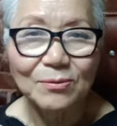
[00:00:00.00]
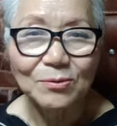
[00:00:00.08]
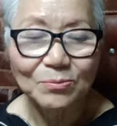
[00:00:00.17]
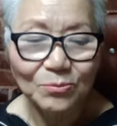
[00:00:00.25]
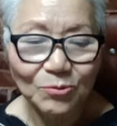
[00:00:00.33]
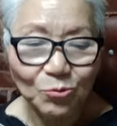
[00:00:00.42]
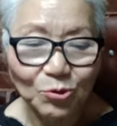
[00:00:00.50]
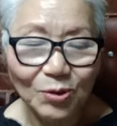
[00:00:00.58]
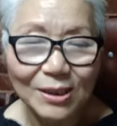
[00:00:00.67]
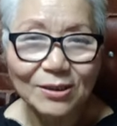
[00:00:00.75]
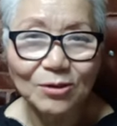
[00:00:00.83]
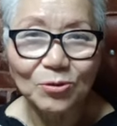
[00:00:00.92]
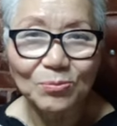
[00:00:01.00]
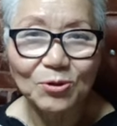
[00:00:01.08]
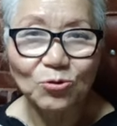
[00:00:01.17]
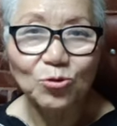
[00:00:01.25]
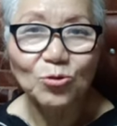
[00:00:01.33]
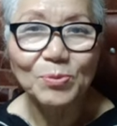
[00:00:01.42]
음, 우송할
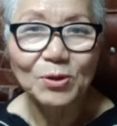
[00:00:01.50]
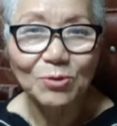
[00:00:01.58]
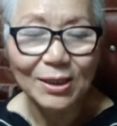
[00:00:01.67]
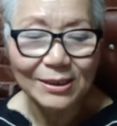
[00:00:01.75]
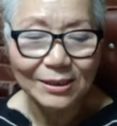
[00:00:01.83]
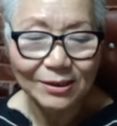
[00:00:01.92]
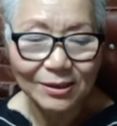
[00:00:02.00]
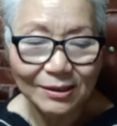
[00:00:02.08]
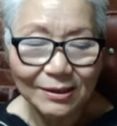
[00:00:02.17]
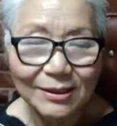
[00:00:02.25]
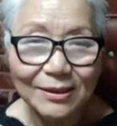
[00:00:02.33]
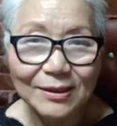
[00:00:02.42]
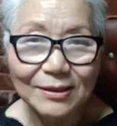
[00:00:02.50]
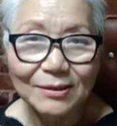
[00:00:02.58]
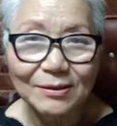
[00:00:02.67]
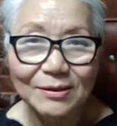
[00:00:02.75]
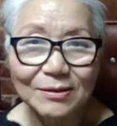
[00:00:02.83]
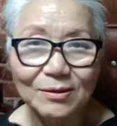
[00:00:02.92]
정도면 죽을 병도 아닌
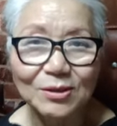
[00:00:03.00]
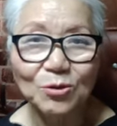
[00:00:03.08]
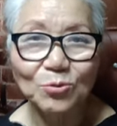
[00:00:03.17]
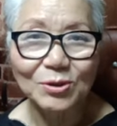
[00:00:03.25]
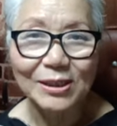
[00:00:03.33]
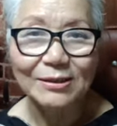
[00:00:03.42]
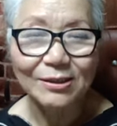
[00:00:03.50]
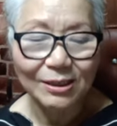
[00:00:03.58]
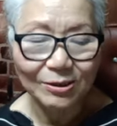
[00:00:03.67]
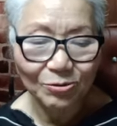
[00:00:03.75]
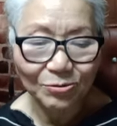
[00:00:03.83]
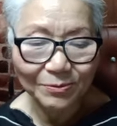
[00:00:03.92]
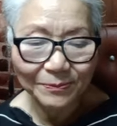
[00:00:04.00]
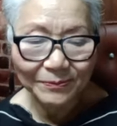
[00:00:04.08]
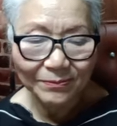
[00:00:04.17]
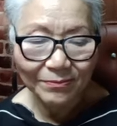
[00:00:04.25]
그 정도 상처 가지고